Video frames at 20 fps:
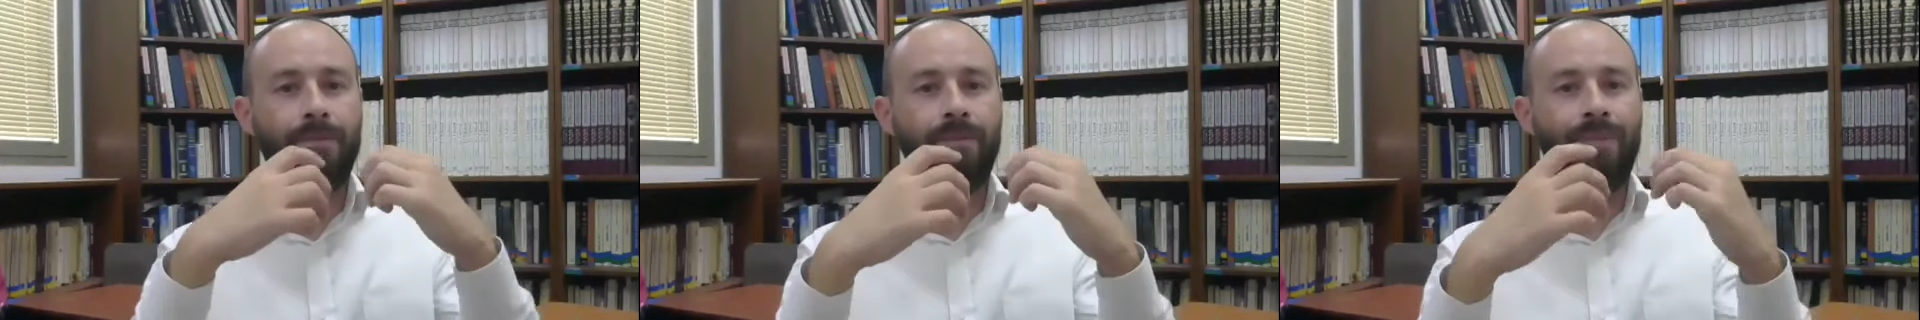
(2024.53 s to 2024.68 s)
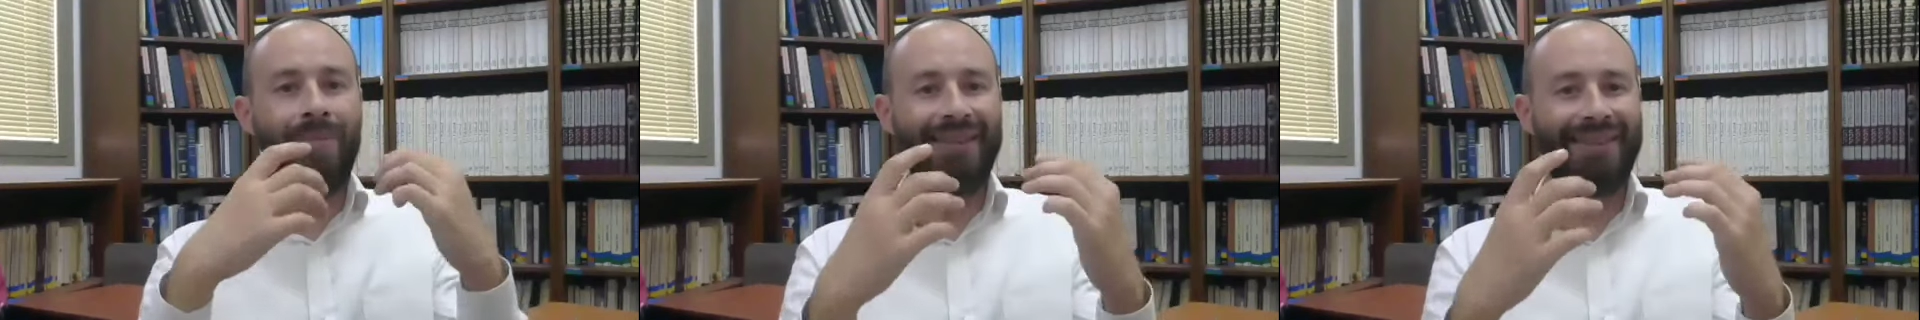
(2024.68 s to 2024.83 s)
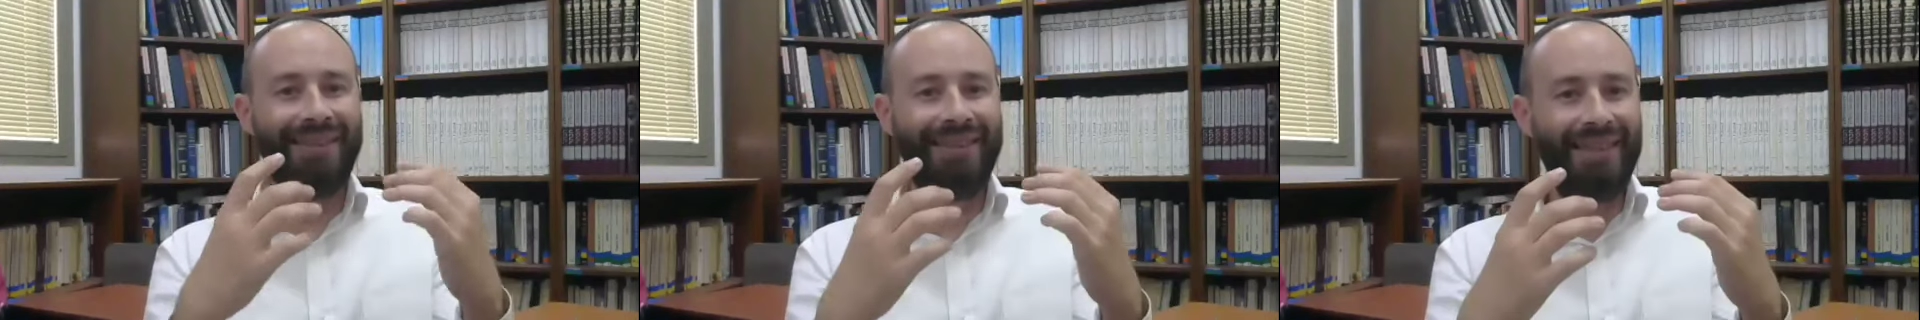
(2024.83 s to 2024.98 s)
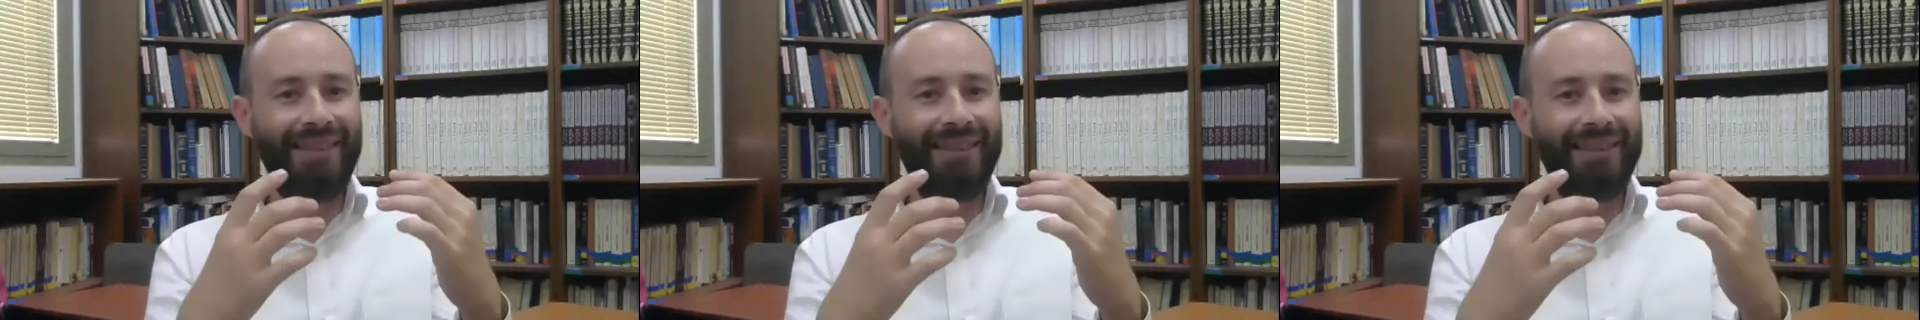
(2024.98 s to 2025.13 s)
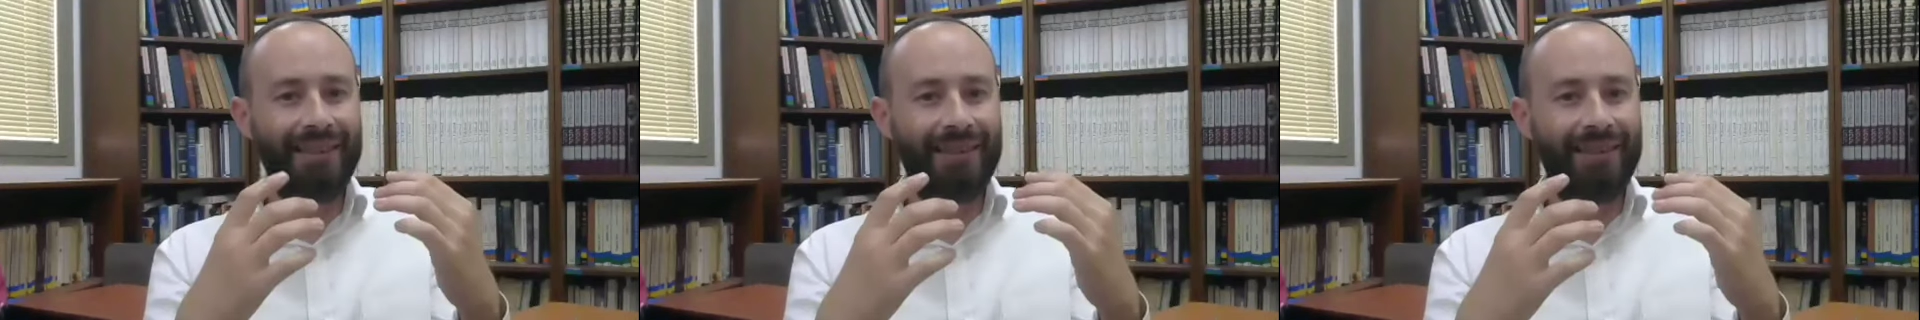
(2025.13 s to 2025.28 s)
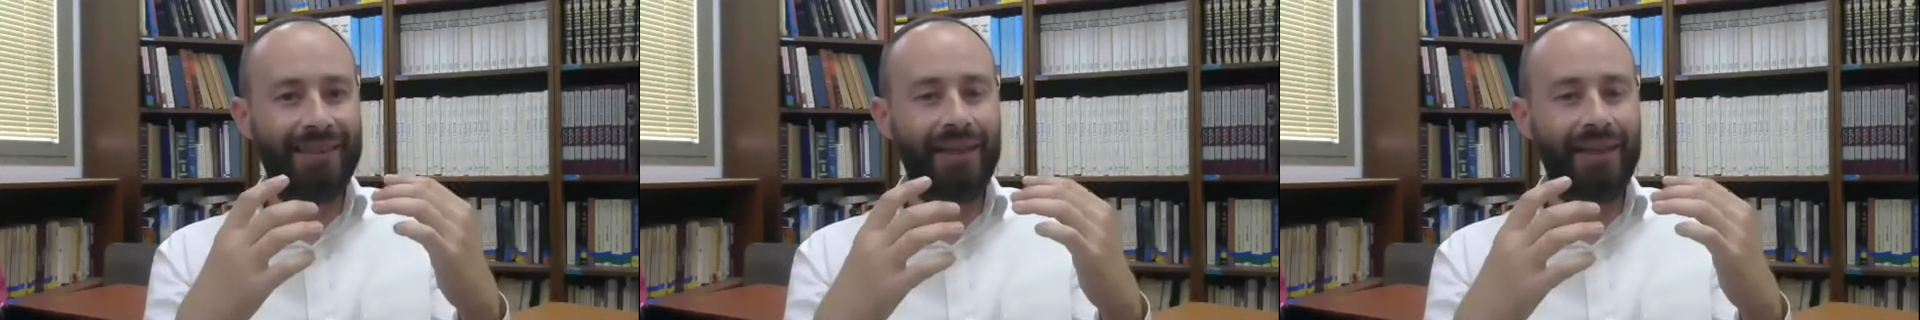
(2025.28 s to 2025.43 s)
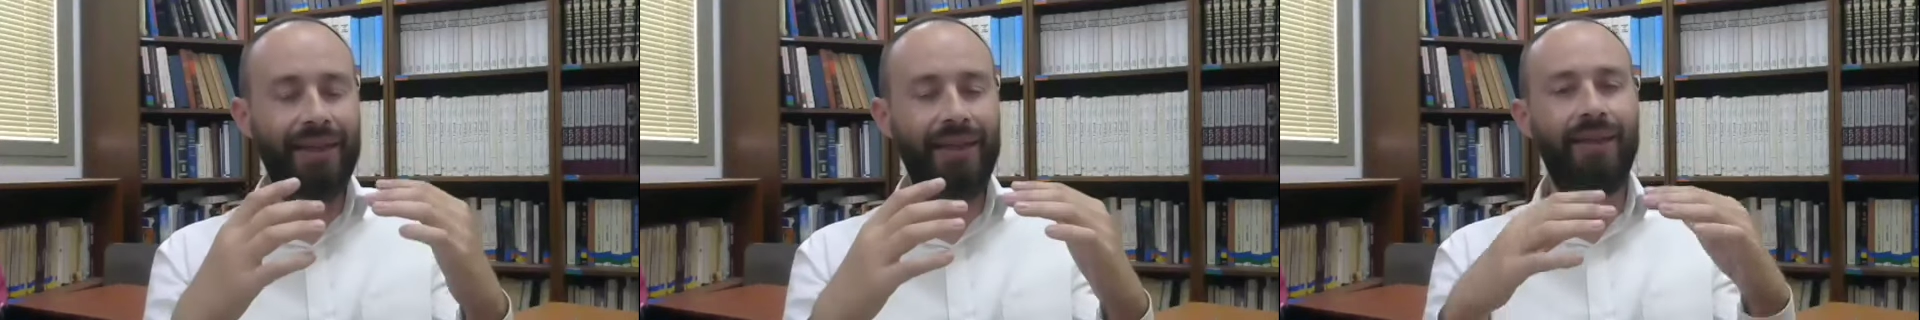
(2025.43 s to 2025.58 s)
Mais s'ils
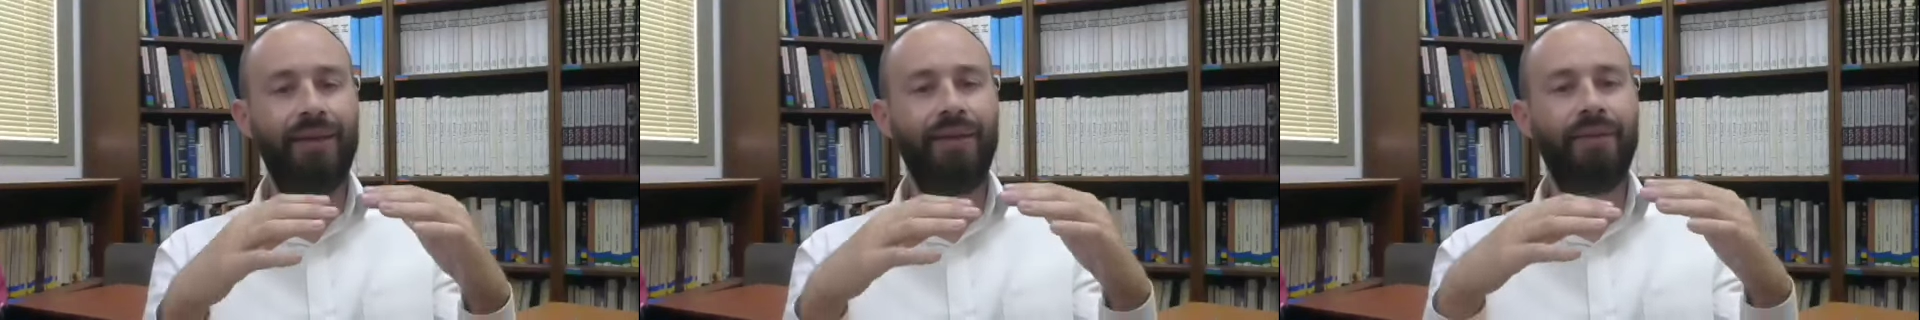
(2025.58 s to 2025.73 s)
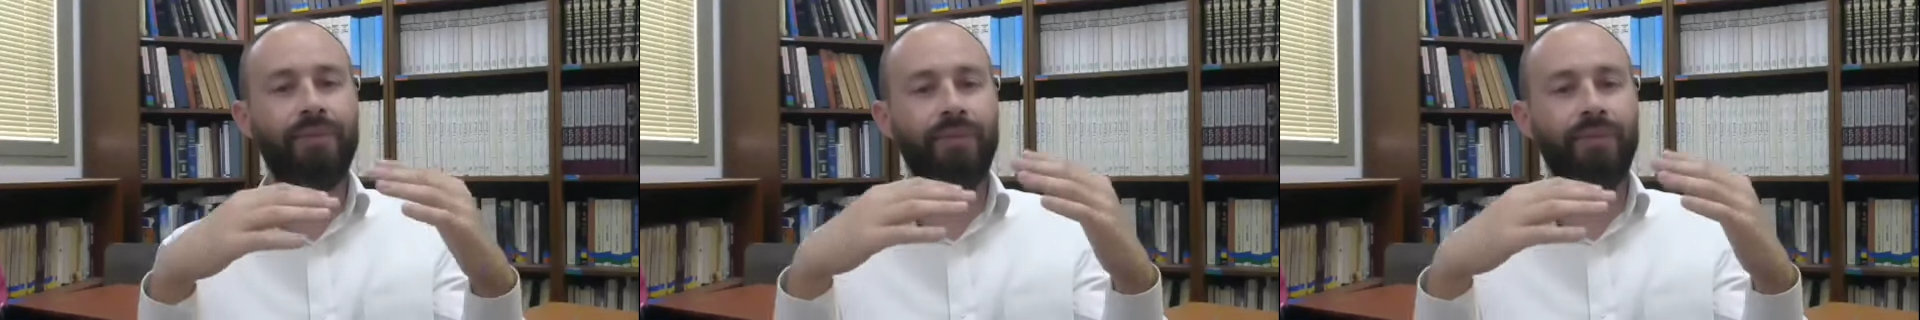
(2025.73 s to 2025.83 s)
étaient